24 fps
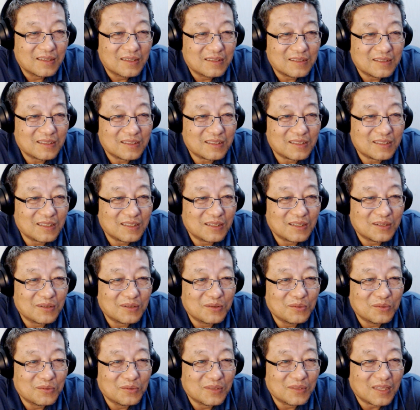这是
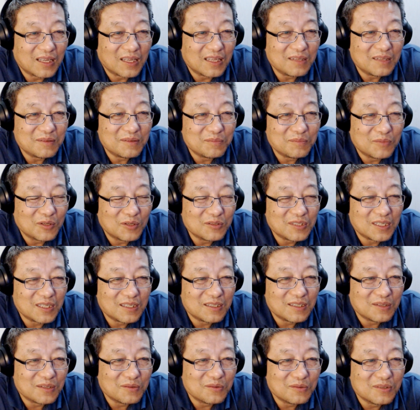陇南某建
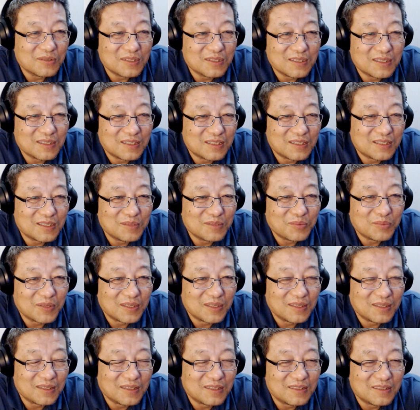设公司的视
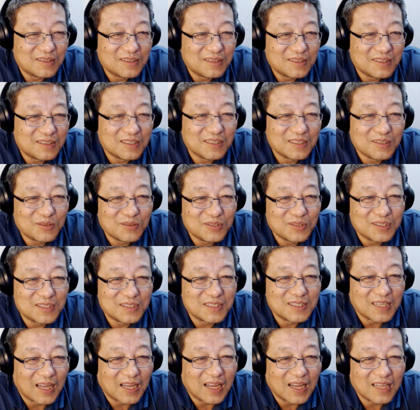频，这都是
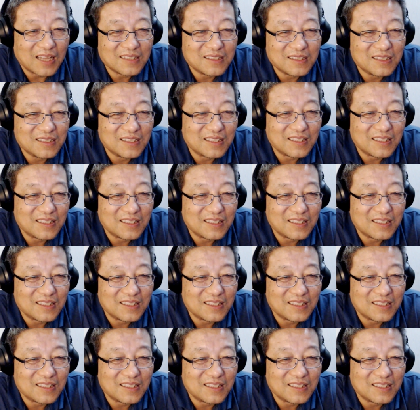茶几。